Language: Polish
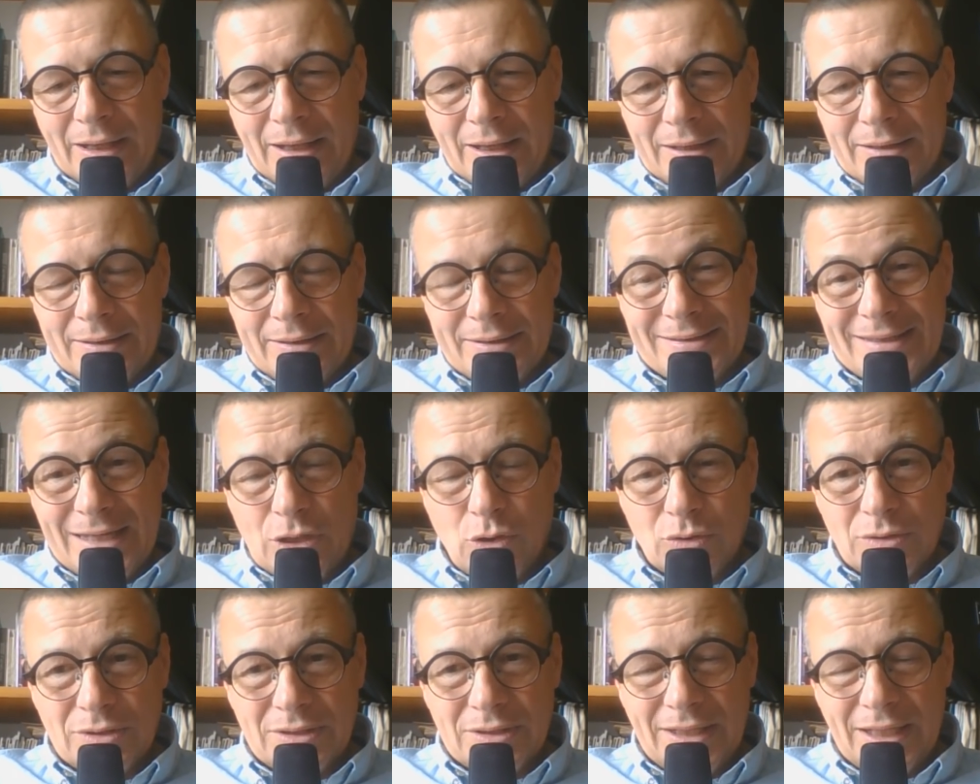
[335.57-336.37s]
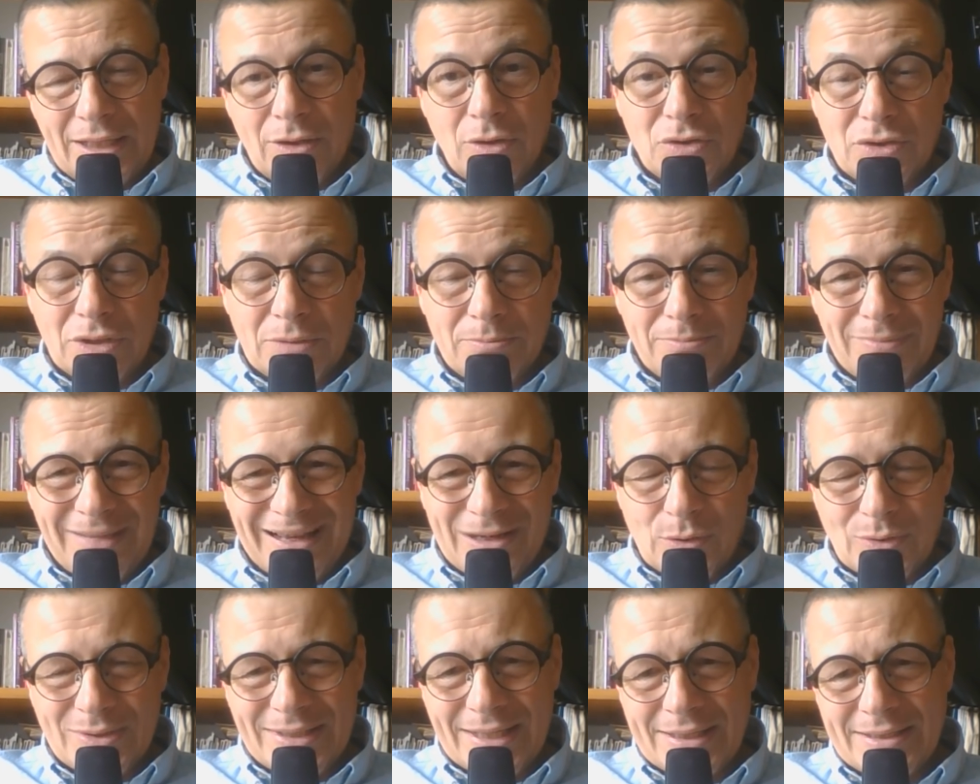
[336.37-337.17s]
zachodniego czy
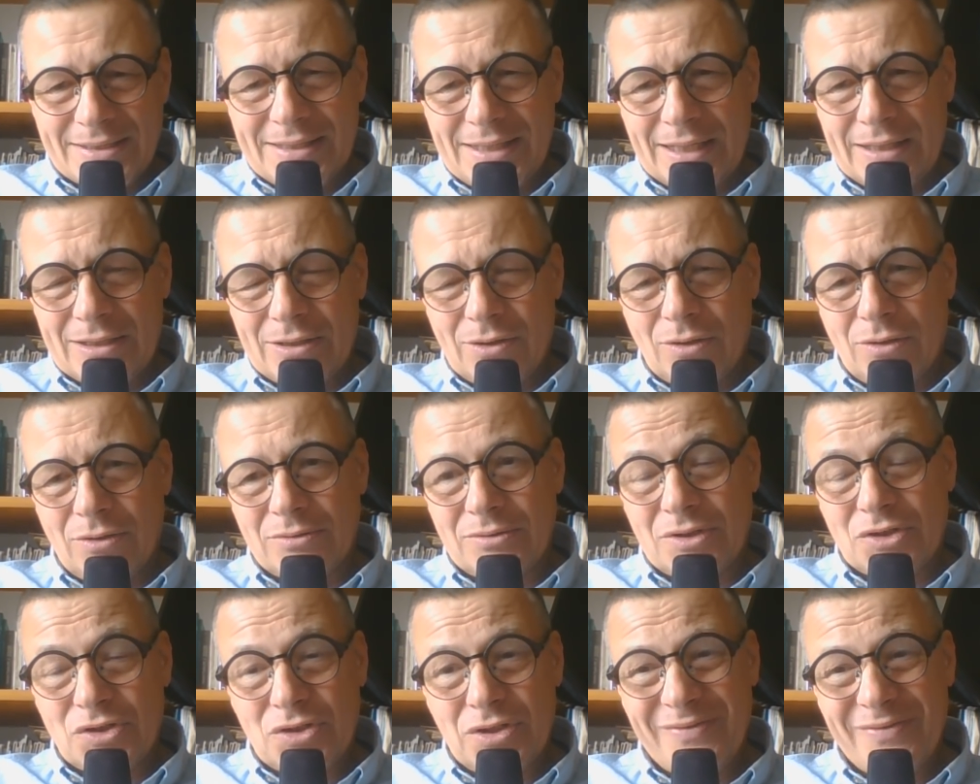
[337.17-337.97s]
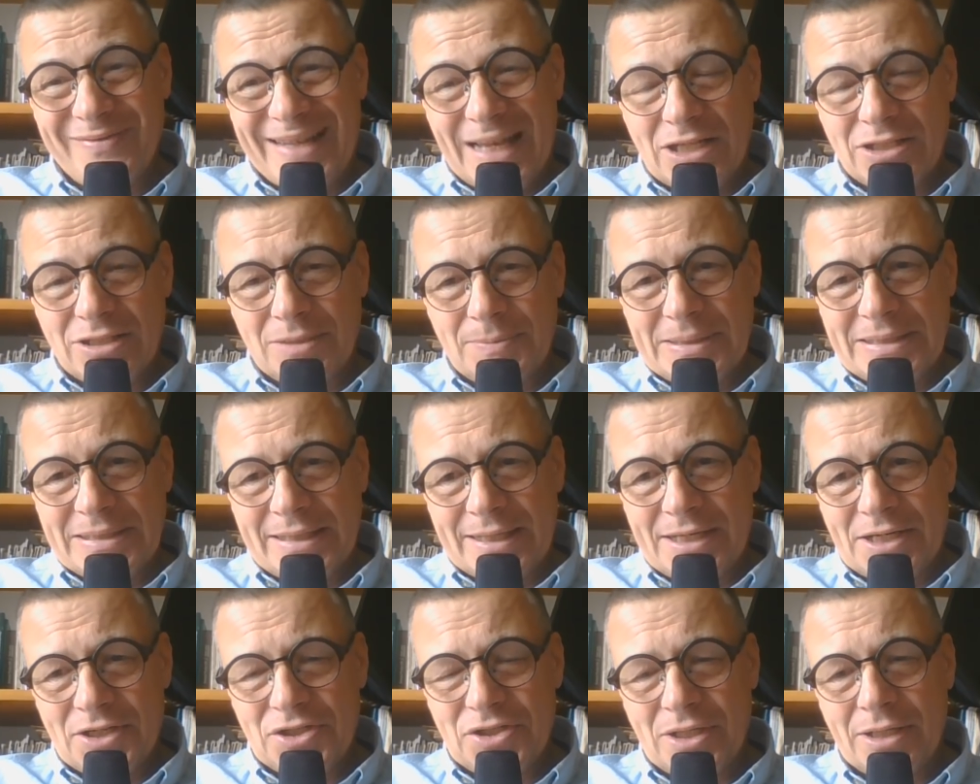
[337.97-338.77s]
anglosaskiego, czy w naszym
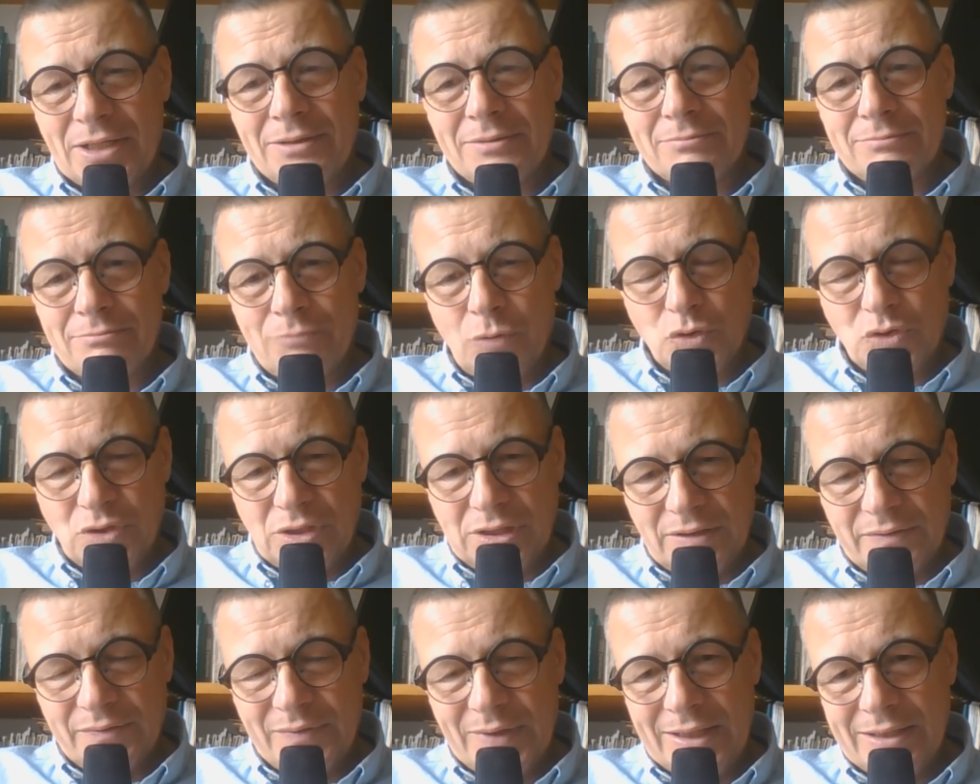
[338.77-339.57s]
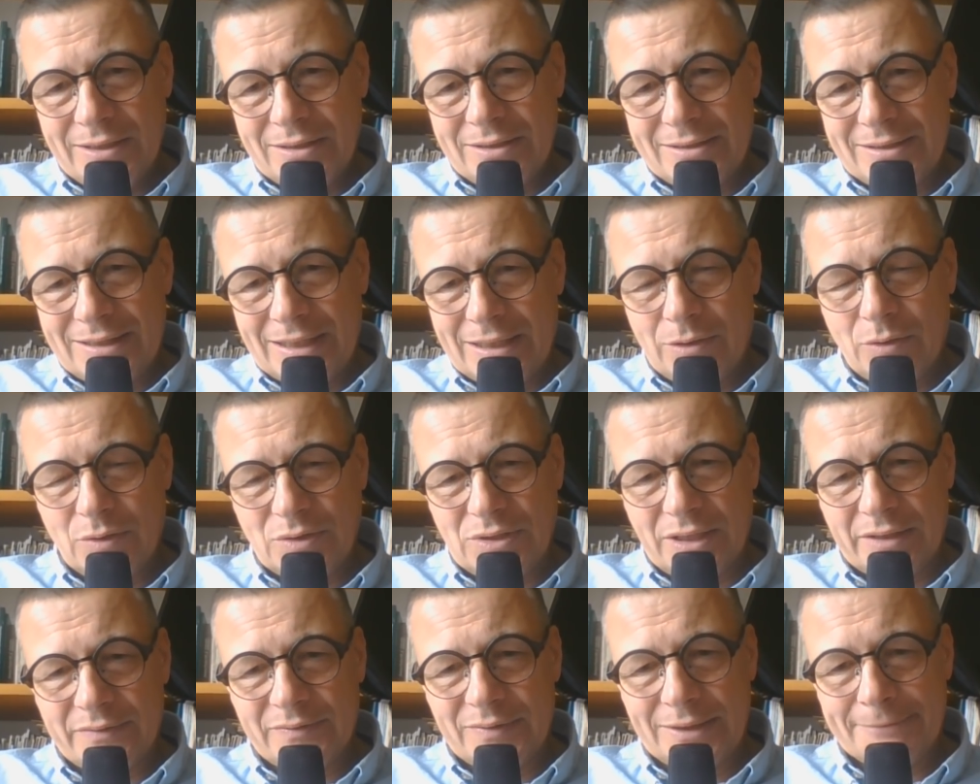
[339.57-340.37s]
interesie możliwe, tego
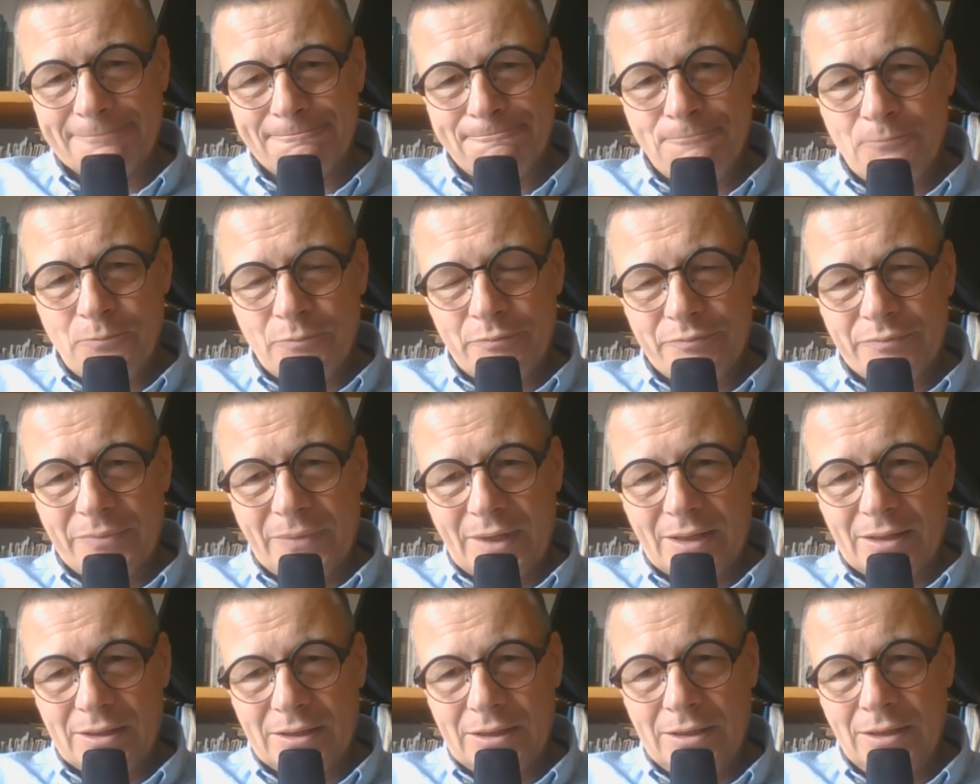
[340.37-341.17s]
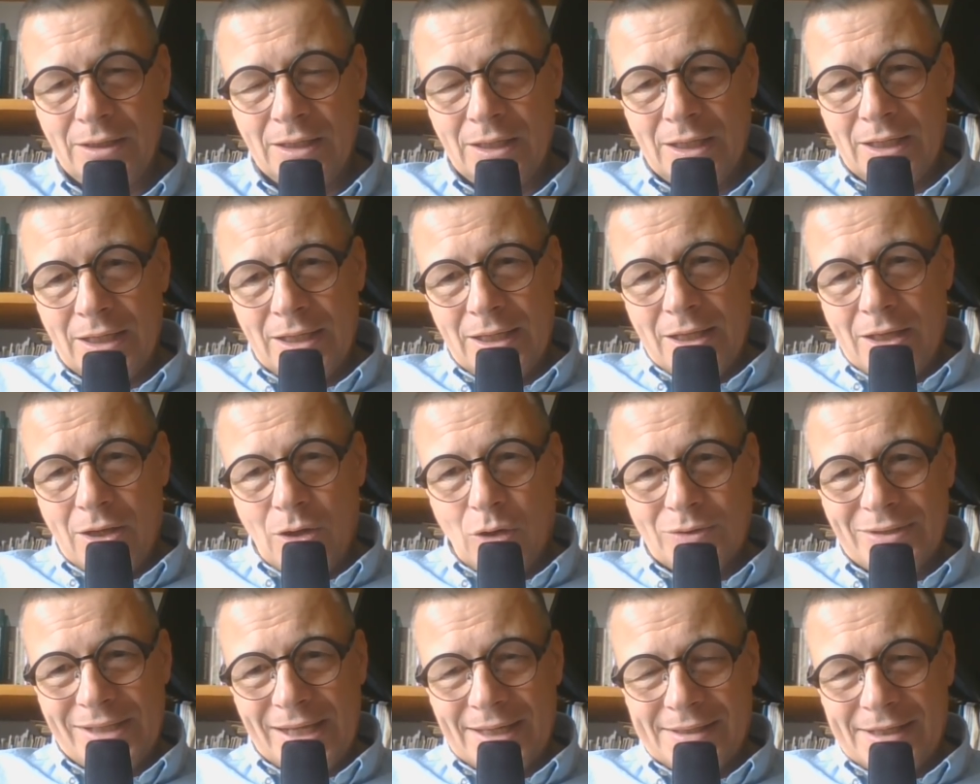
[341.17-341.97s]
nie wiem i
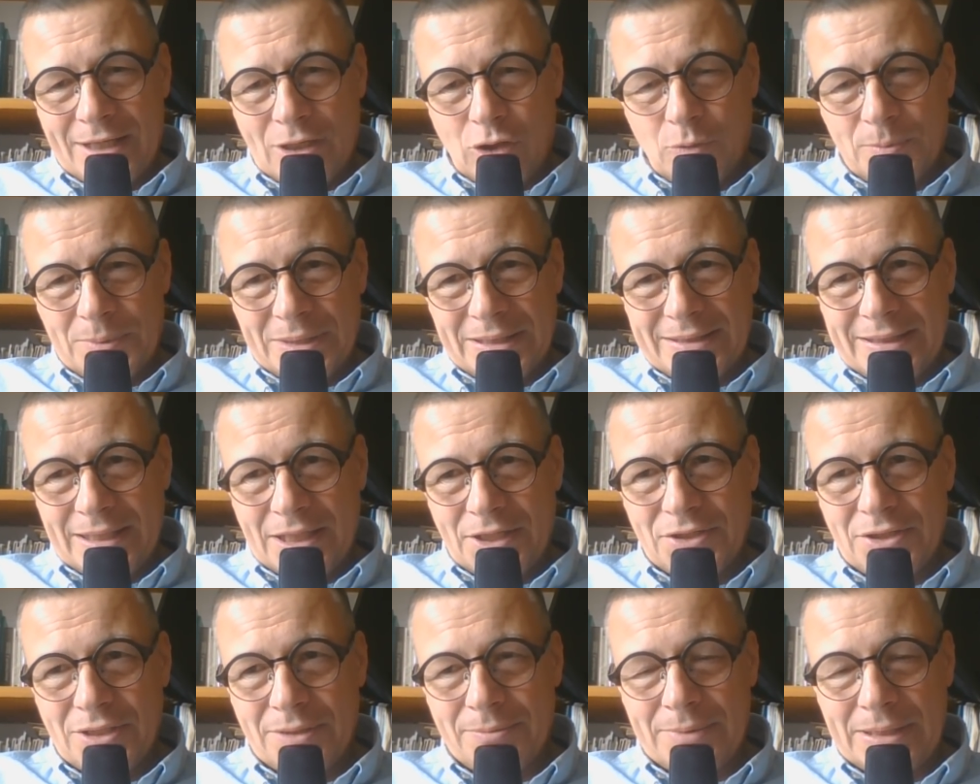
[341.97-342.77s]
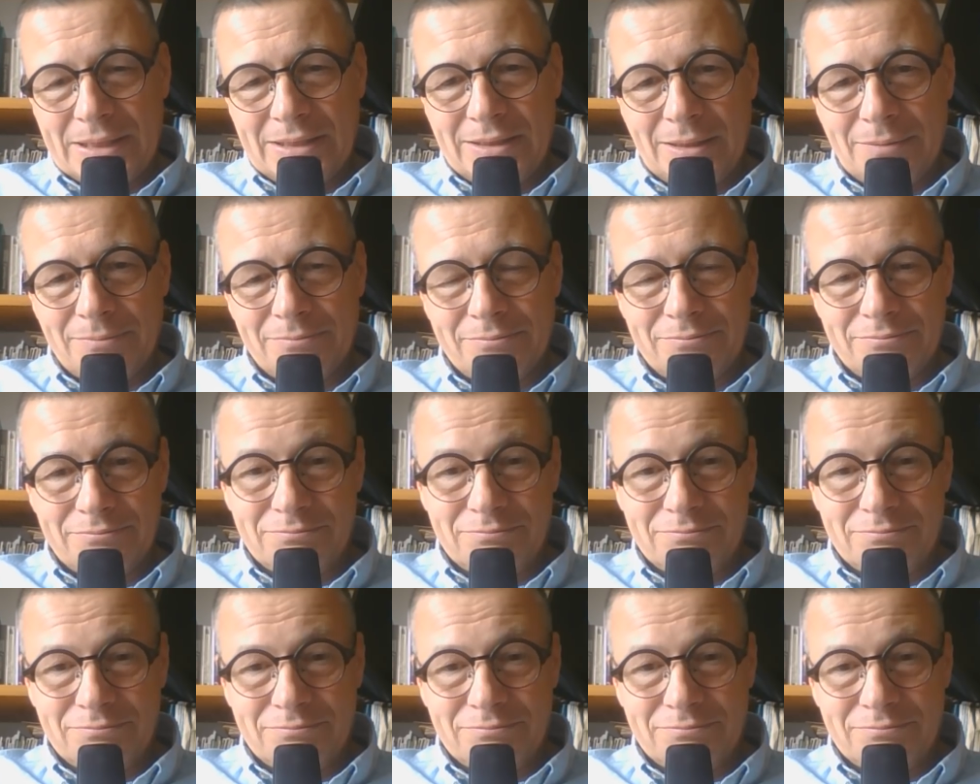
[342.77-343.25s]
o takie komentarze będę